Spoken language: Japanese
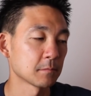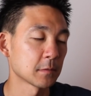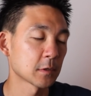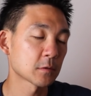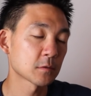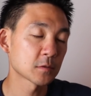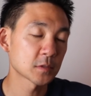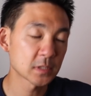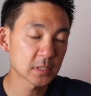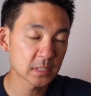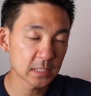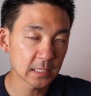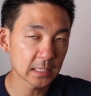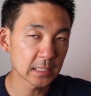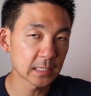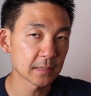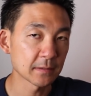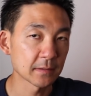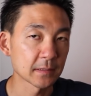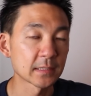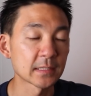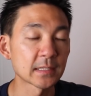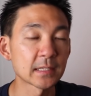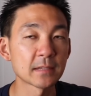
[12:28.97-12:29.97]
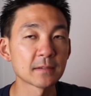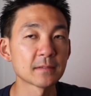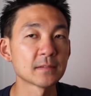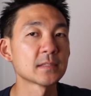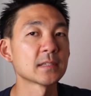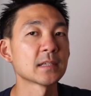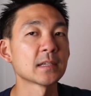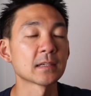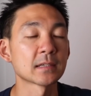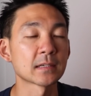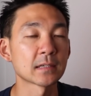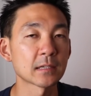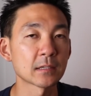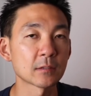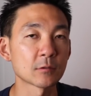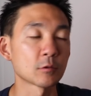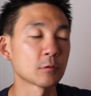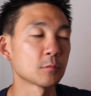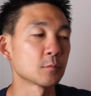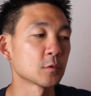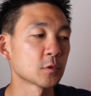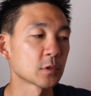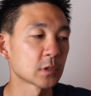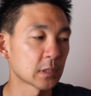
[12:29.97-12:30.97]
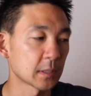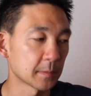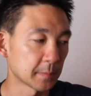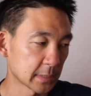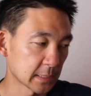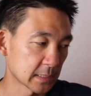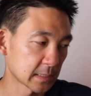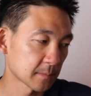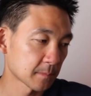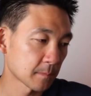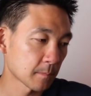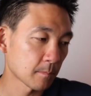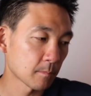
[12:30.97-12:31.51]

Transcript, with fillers: 個人的には来てるんじゃないかなと思ってます。